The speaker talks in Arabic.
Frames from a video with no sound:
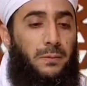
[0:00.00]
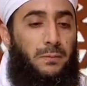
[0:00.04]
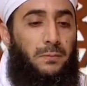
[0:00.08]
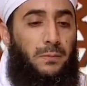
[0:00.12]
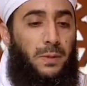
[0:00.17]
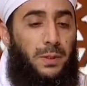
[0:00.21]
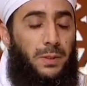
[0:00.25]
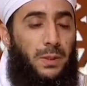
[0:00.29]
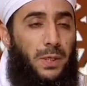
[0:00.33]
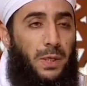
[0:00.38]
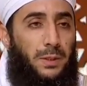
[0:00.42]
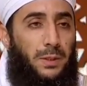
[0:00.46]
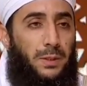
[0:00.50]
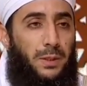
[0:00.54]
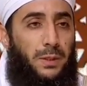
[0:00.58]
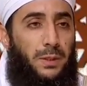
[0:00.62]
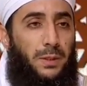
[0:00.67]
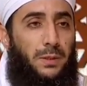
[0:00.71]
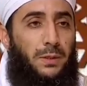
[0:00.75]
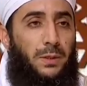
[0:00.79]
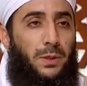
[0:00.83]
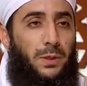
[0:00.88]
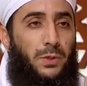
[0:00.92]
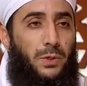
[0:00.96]
مصادر
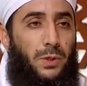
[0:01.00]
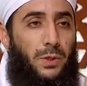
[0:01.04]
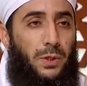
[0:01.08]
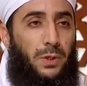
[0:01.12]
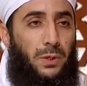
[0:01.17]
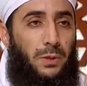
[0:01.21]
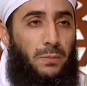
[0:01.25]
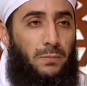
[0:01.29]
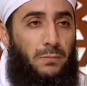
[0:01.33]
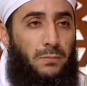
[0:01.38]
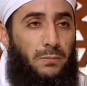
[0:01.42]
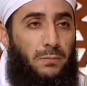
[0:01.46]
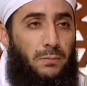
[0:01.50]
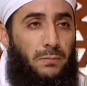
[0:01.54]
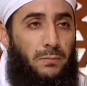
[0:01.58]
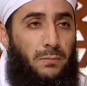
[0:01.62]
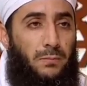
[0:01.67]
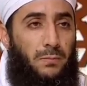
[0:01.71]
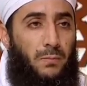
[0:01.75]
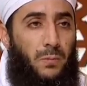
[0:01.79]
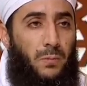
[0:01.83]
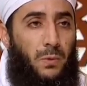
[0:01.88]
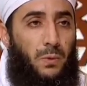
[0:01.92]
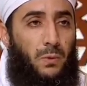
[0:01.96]
التشريع
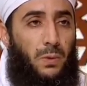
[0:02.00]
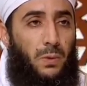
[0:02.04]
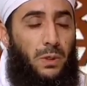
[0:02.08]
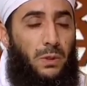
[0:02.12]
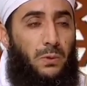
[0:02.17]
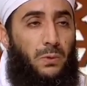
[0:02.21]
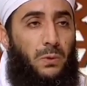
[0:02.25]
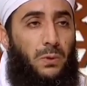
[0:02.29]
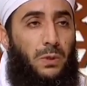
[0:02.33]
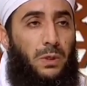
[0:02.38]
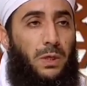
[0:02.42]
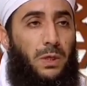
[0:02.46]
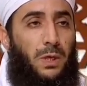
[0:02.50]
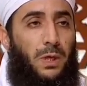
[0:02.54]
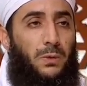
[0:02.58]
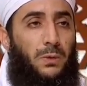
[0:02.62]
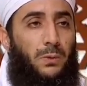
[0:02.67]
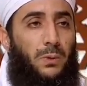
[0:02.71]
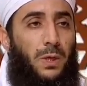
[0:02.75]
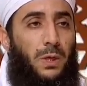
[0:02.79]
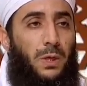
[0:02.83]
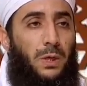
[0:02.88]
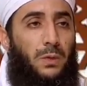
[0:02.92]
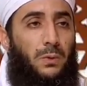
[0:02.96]
ولكل
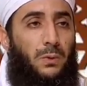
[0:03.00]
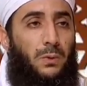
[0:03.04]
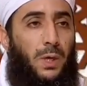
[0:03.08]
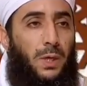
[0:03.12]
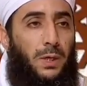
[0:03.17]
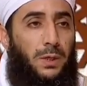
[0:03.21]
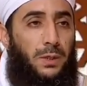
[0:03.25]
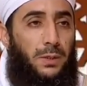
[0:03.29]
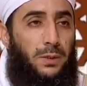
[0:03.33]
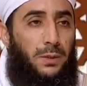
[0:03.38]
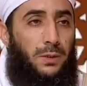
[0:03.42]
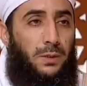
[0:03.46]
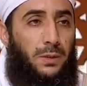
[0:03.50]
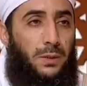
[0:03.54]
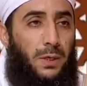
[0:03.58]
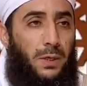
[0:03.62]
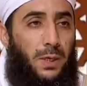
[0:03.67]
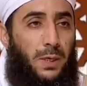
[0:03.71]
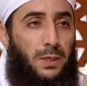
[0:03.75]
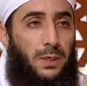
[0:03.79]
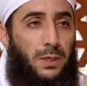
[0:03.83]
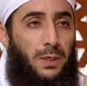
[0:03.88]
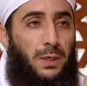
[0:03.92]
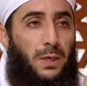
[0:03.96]
أنواع الوحي
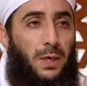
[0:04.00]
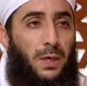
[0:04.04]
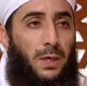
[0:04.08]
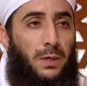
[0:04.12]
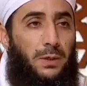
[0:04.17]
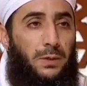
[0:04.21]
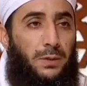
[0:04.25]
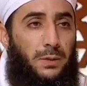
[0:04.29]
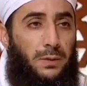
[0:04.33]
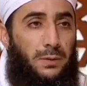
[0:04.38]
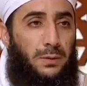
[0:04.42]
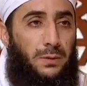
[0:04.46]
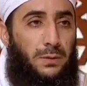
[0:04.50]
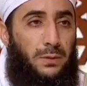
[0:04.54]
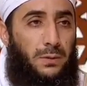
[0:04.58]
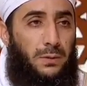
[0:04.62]
الإلهي